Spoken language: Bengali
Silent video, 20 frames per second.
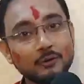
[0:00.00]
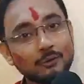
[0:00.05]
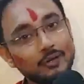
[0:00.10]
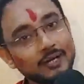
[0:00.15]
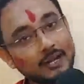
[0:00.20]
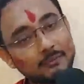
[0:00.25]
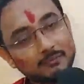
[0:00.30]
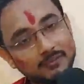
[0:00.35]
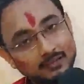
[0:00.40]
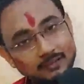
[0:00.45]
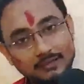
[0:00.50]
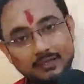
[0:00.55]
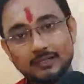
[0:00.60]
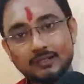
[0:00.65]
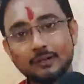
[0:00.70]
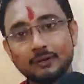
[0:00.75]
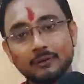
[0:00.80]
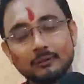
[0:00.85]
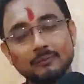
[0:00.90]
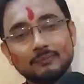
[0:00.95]
কারণ ওখানে
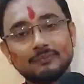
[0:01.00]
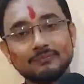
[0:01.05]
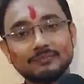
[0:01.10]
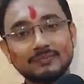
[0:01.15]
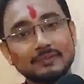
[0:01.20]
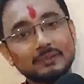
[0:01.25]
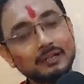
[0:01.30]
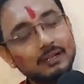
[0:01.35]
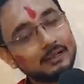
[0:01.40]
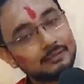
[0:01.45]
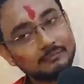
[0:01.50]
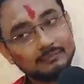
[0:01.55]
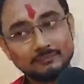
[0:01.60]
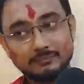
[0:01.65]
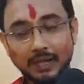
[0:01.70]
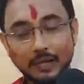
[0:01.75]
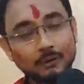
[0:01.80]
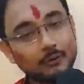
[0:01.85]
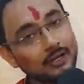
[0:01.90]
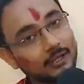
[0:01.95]
অ্যাম্বিয়েন্সটাই সেরকম
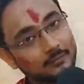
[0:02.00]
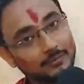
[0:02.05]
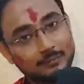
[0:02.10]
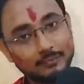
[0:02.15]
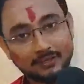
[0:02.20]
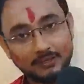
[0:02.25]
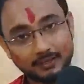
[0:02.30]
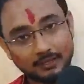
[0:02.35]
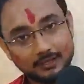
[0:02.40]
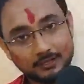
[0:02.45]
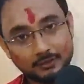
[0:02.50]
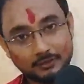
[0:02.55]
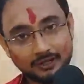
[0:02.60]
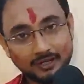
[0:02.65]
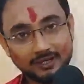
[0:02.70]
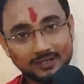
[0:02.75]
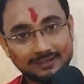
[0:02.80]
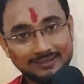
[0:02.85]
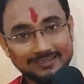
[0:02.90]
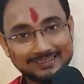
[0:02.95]
ভালো লাগবে আপনাদের এসে
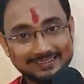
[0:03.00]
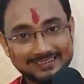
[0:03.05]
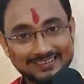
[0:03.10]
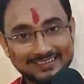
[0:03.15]
ওখানে